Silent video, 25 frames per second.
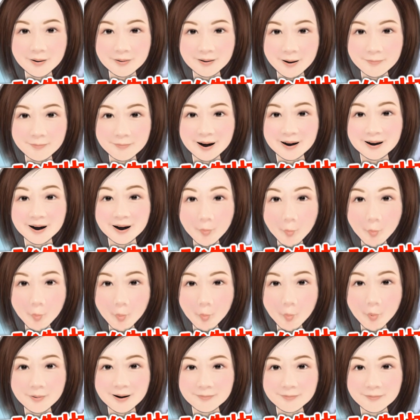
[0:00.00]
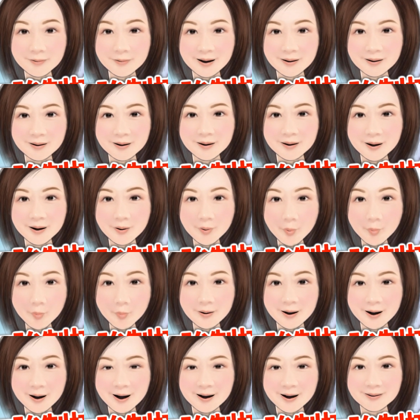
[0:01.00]
他把角膜塑形片的时候
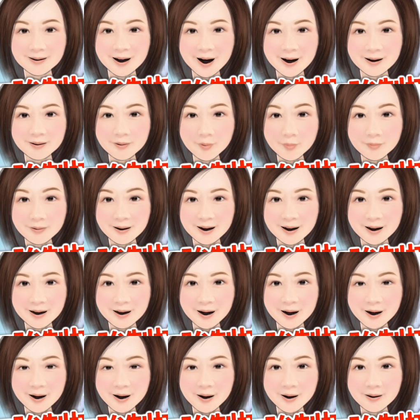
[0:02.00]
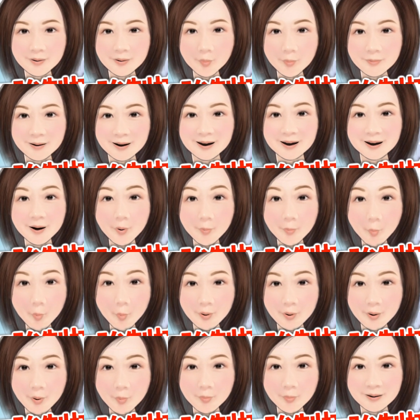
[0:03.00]
太用力，所以角
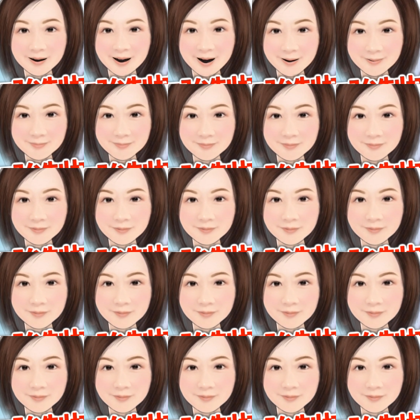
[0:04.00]
膜受伤。